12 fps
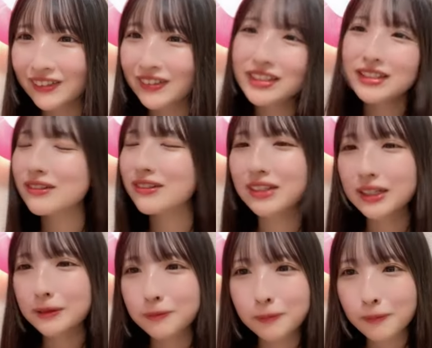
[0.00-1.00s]
面白
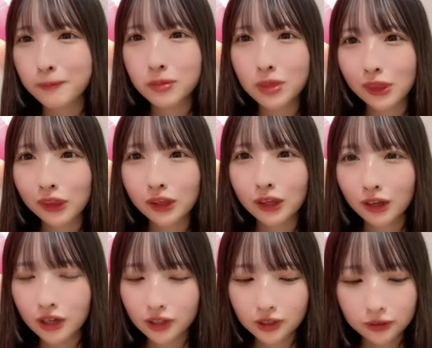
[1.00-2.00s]
い
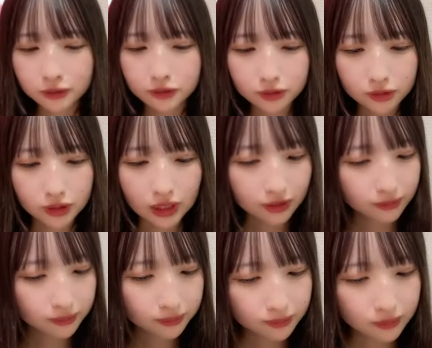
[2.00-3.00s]
本当に
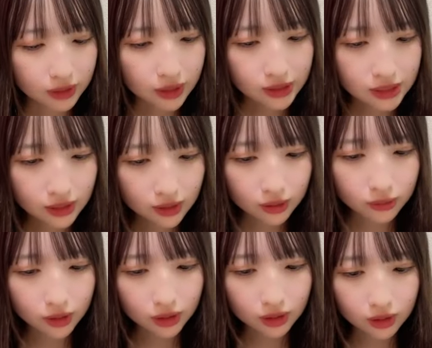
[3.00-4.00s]
聞かせれて
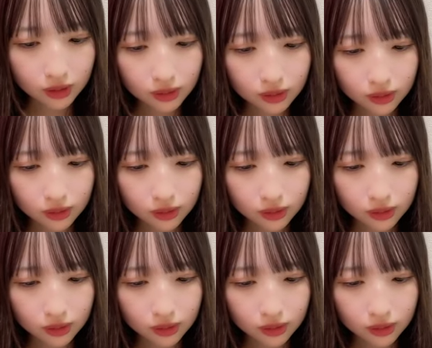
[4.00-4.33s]
よかったも